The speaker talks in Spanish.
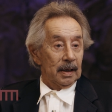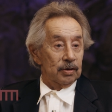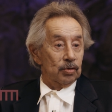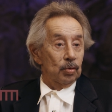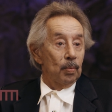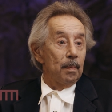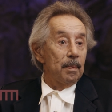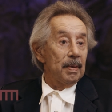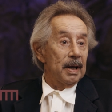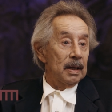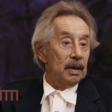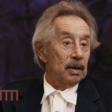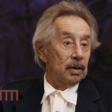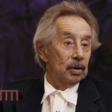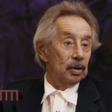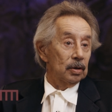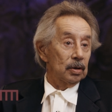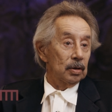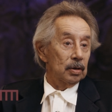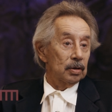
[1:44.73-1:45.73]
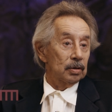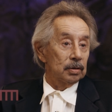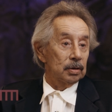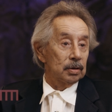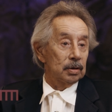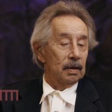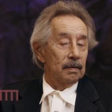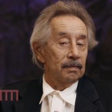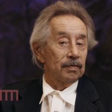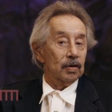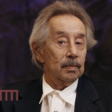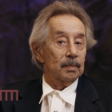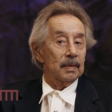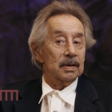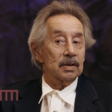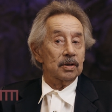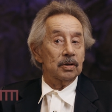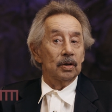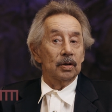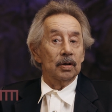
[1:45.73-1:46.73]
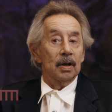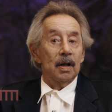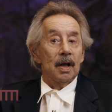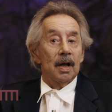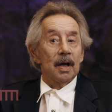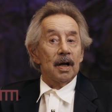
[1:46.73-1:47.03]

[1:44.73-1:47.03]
es un medio de información